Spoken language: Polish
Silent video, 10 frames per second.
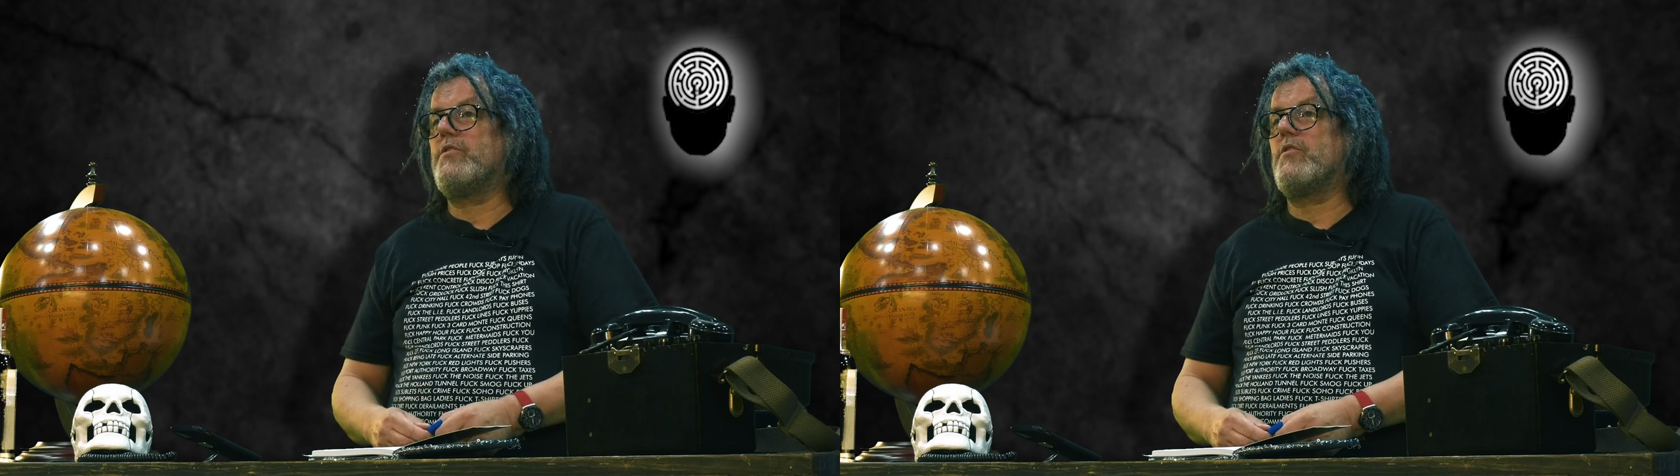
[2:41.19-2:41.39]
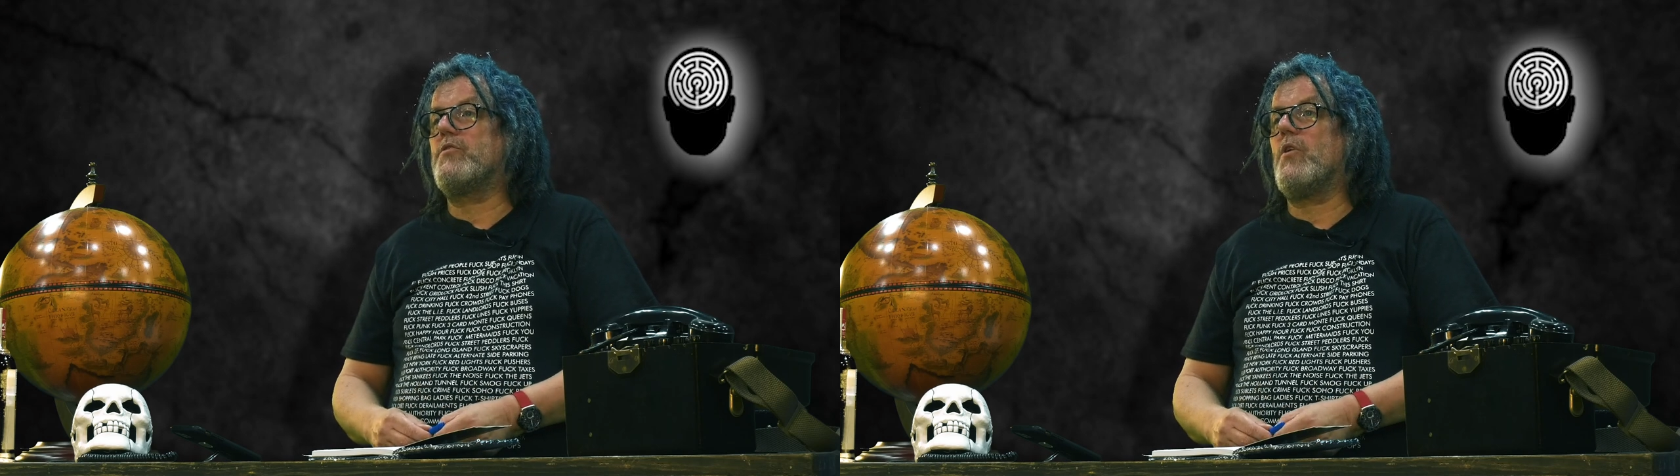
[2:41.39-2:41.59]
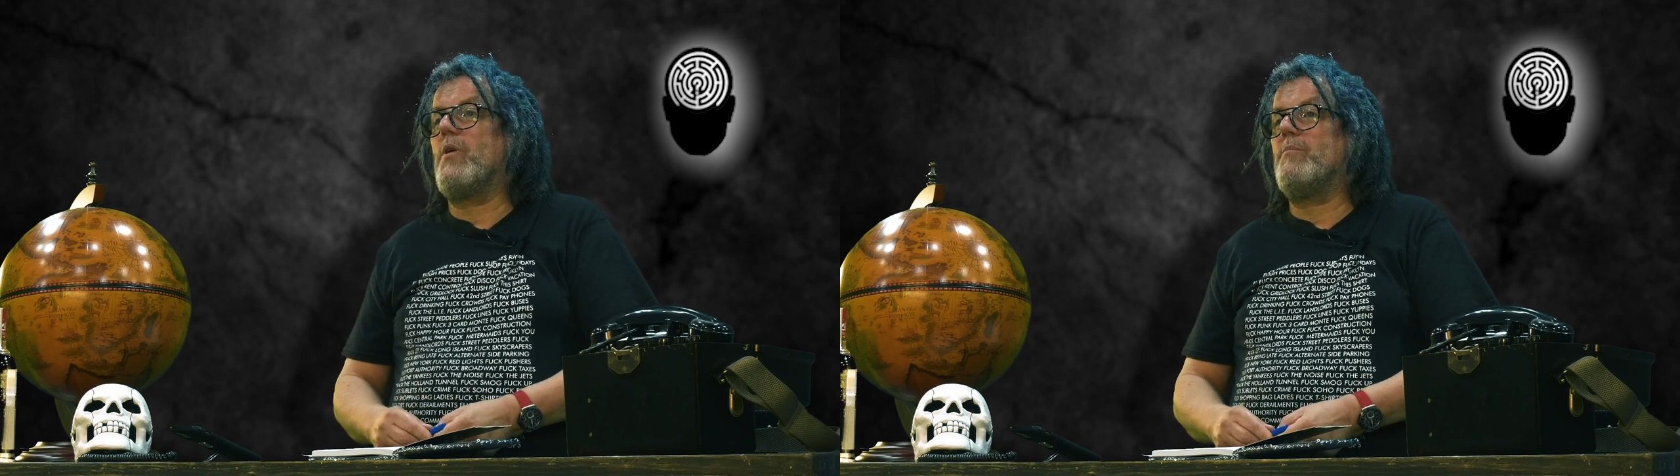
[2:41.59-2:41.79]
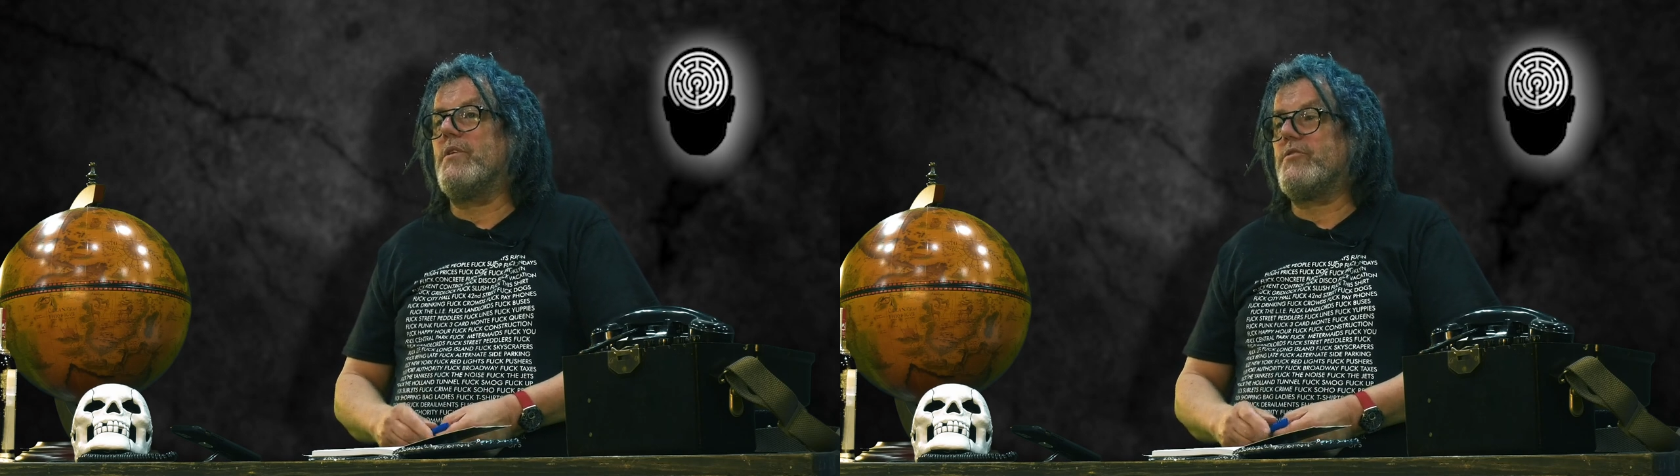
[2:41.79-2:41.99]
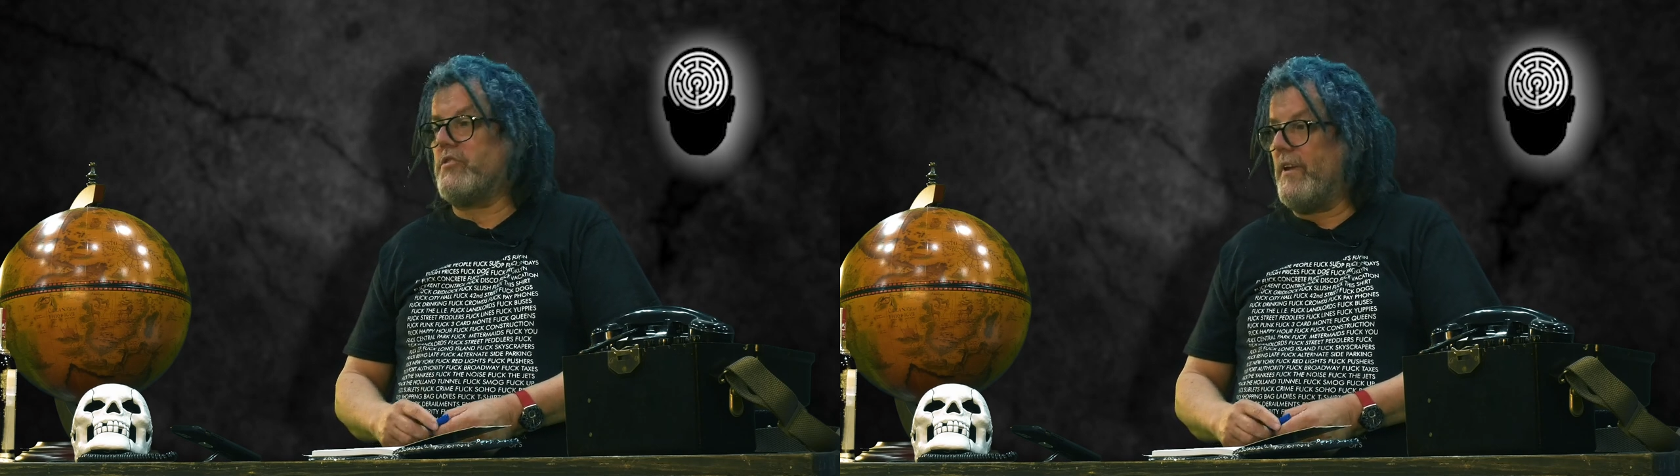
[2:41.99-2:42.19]
widząc
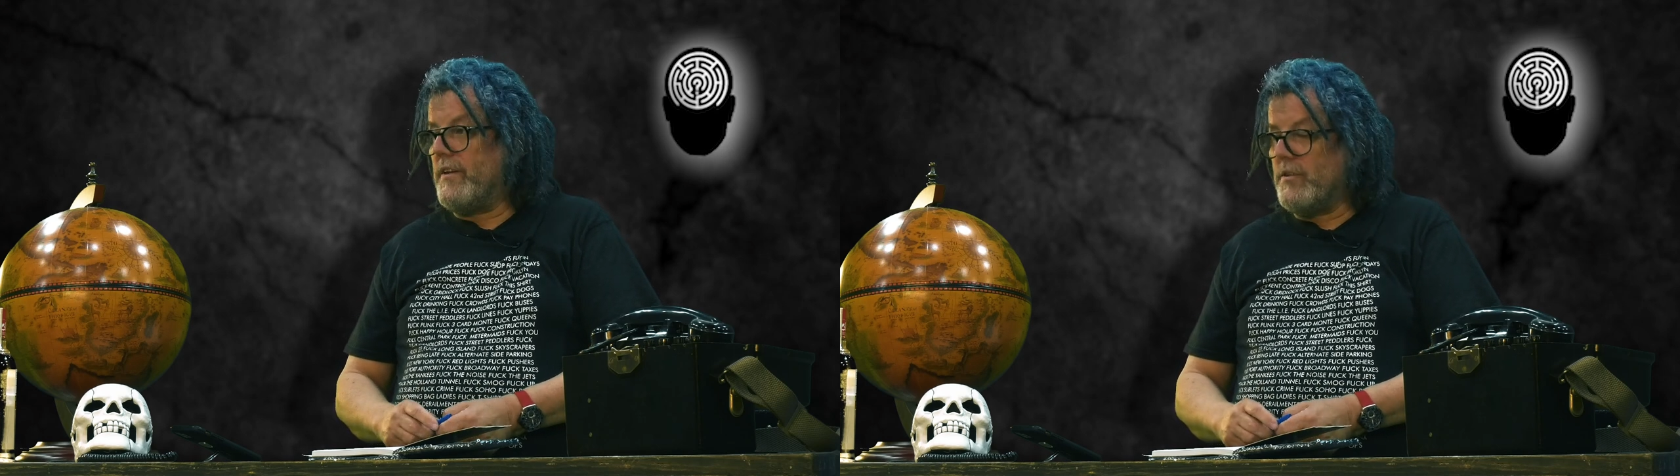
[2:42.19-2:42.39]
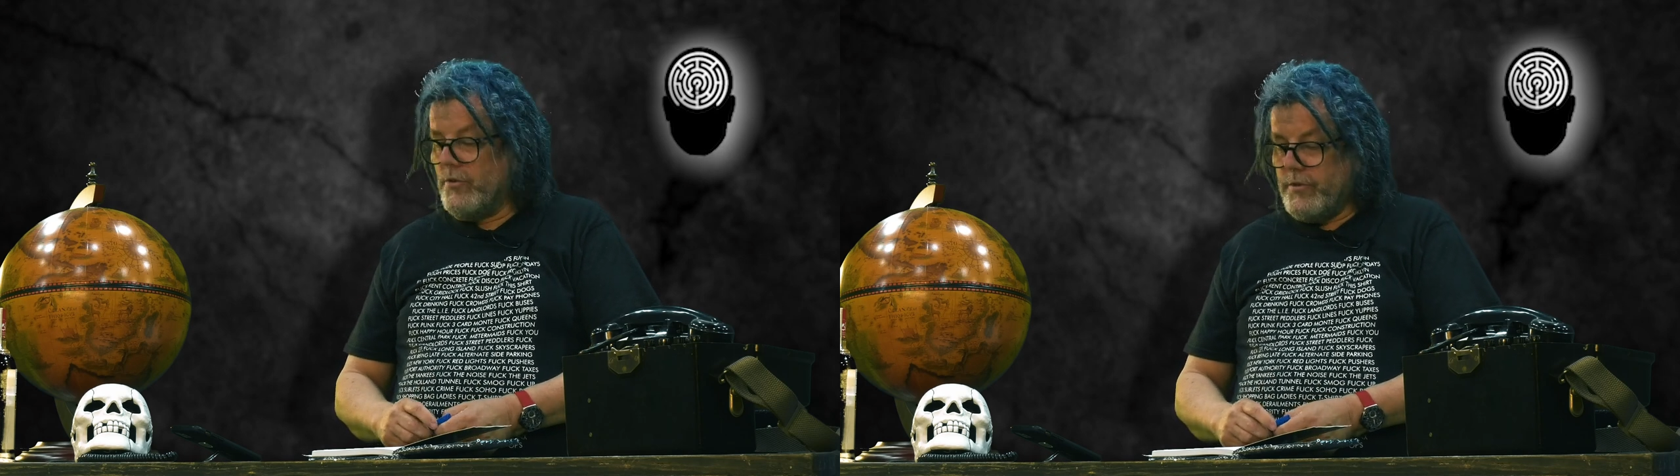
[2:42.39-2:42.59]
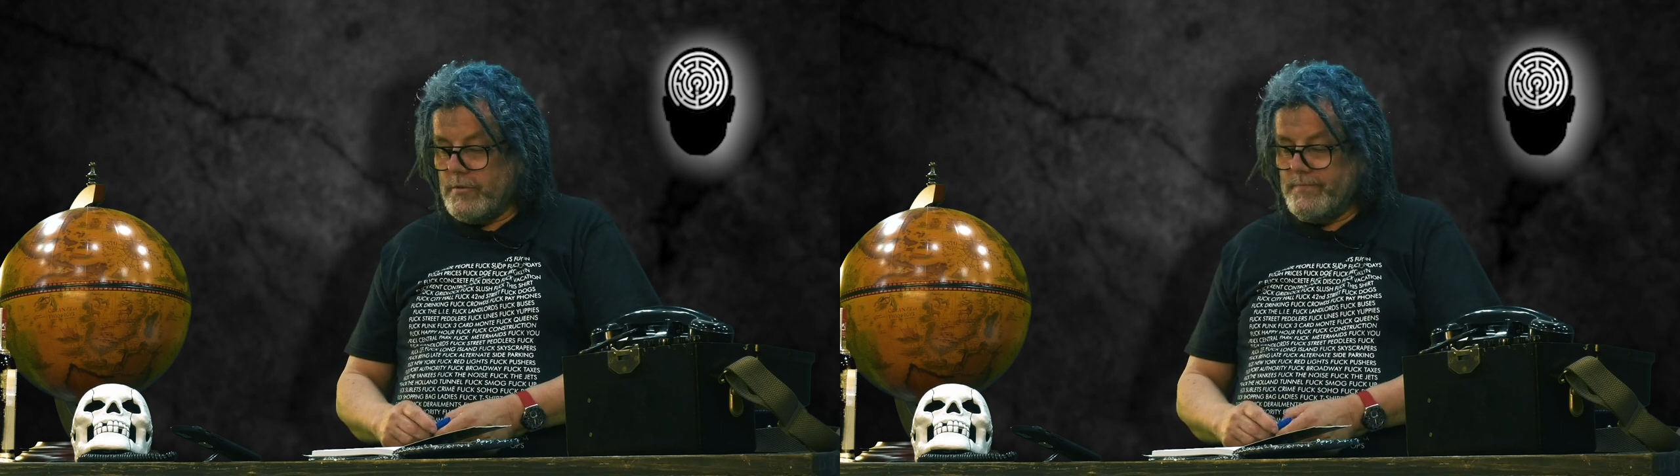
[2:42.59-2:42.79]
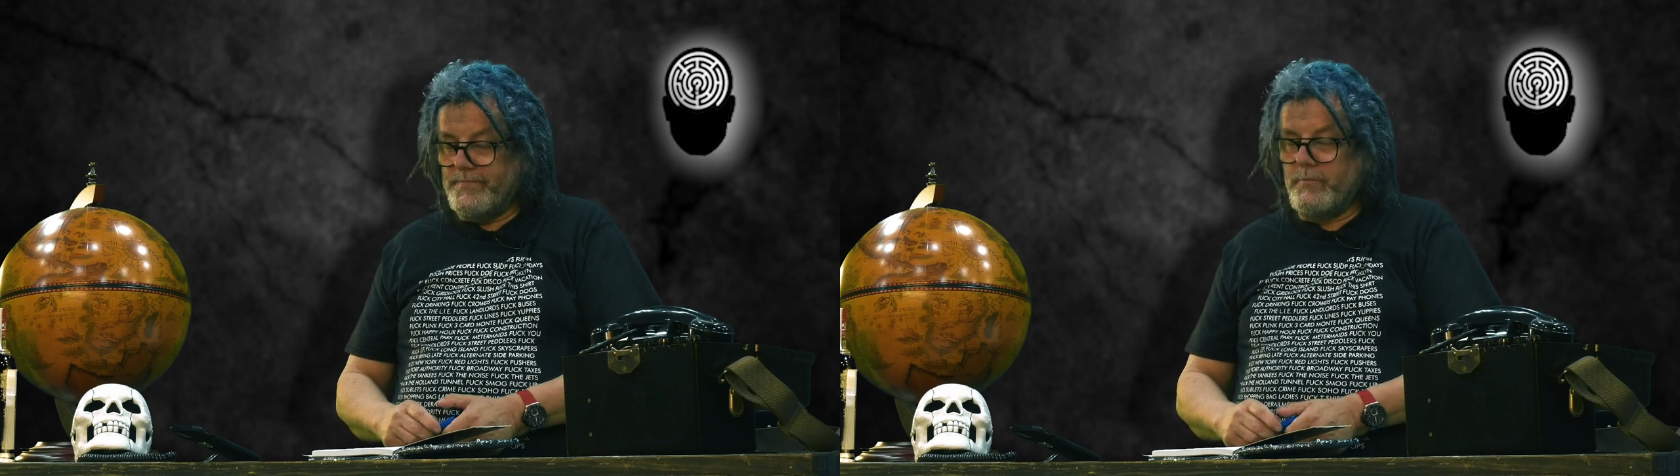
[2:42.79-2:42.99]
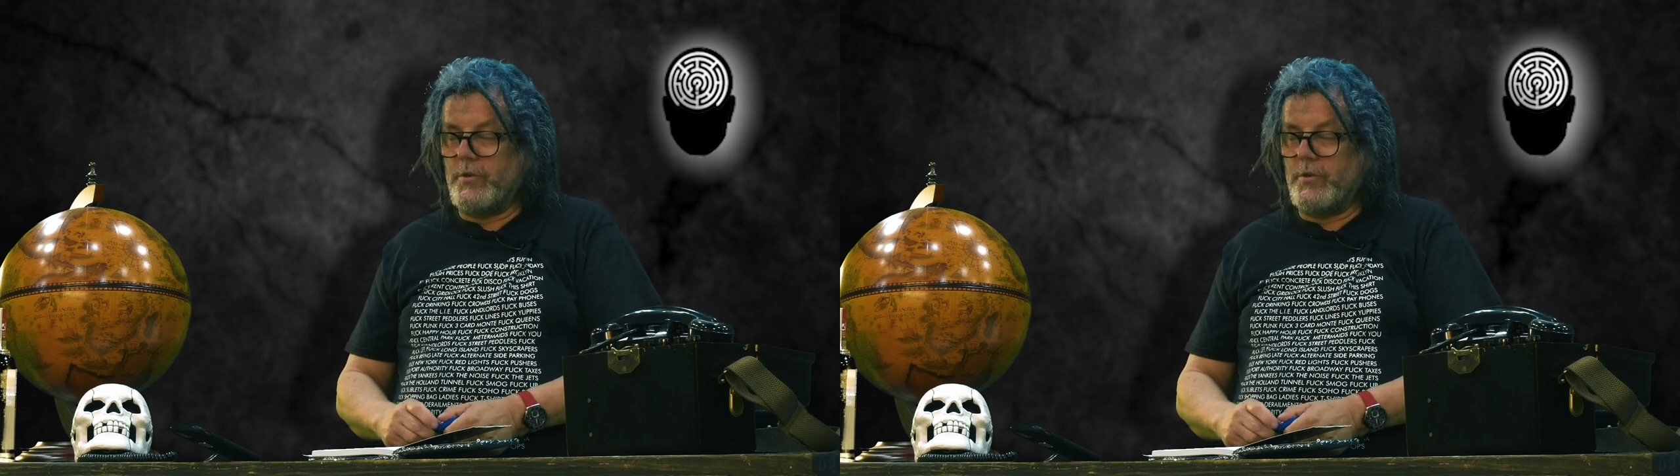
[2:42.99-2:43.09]
gołębie strzelali do nich,